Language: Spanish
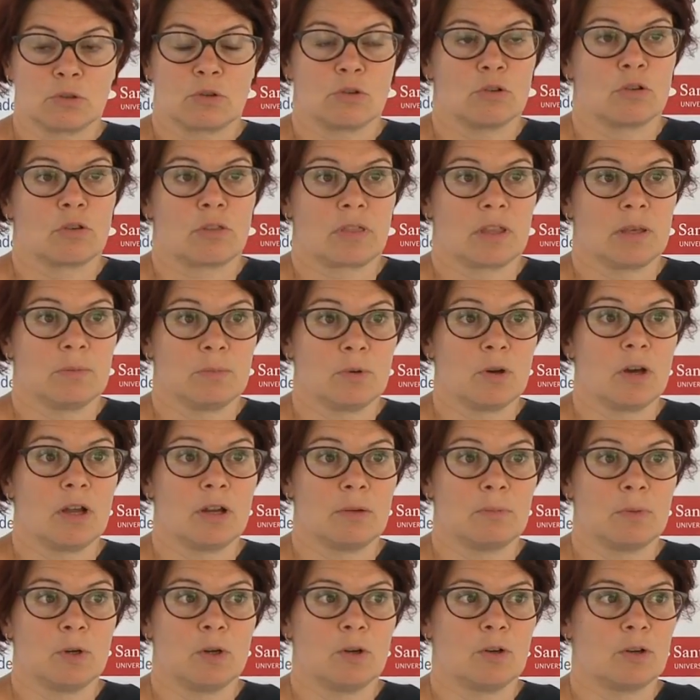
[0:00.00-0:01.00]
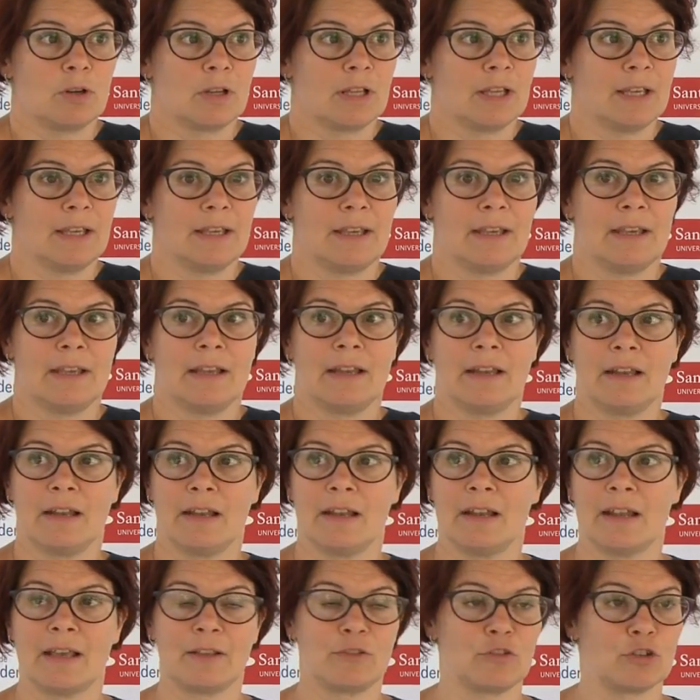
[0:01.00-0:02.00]
conocemos, a lo mejor eh,
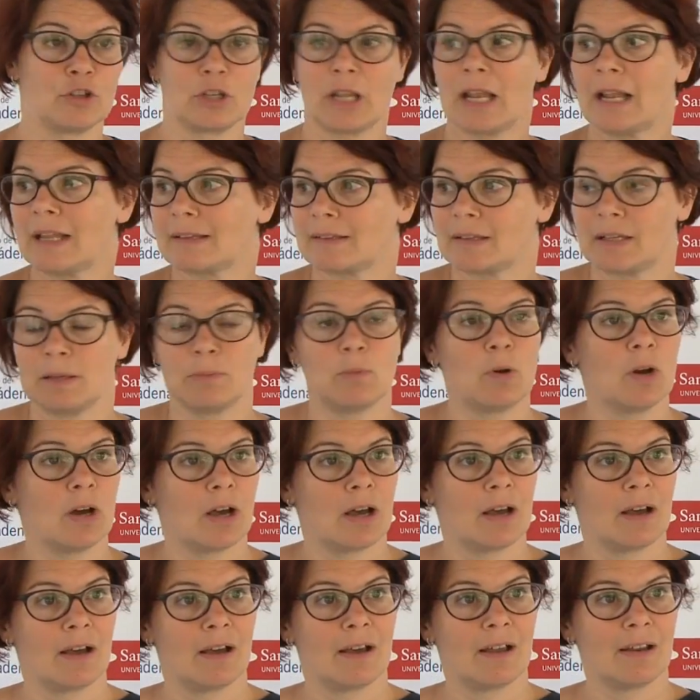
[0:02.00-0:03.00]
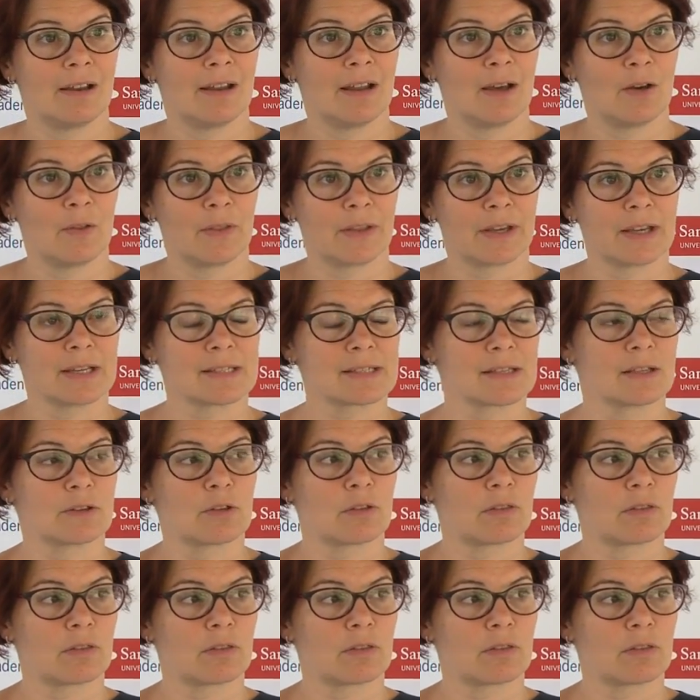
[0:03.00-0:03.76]
la historia la tenemos al lado de casa.